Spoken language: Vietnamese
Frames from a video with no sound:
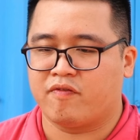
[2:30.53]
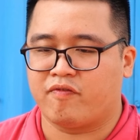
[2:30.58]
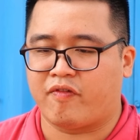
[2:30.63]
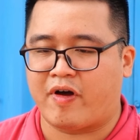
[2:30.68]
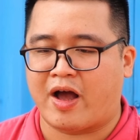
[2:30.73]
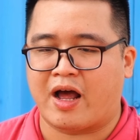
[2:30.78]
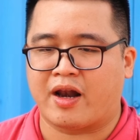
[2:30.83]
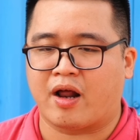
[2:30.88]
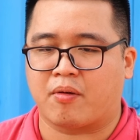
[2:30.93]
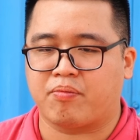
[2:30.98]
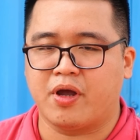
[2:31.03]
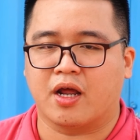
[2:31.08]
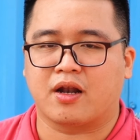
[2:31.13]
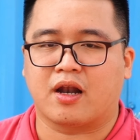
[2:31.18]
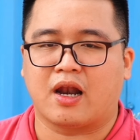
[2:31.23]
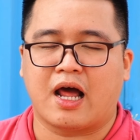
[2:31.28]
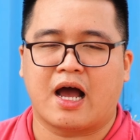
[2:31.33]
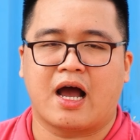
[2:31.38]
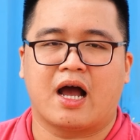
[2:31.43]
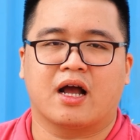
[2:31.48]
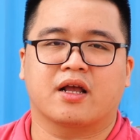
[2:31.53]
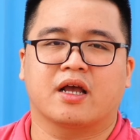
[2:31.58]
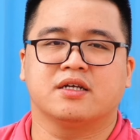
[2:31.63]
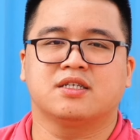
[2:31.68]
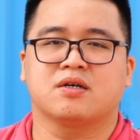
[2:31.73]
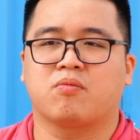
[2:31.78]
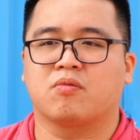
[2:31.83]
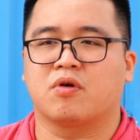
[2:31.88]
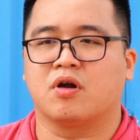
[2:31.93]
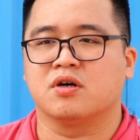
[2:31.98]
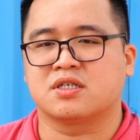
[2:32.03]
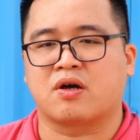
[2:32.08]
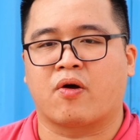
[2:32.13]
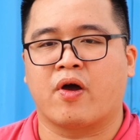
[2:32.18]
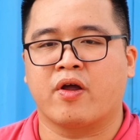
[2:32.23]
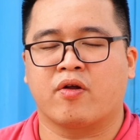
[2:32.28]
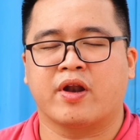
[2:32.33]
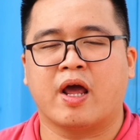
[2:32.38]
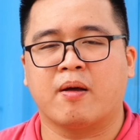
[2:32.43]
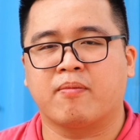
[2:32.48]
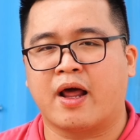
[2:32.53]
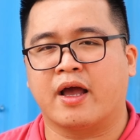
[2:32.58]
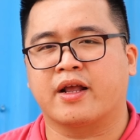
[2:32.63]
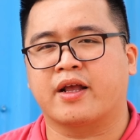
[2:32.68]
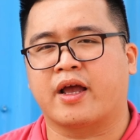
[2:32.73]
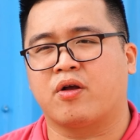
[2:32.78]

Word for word: và đặc biệt là cái dòng R6 này nó đem lại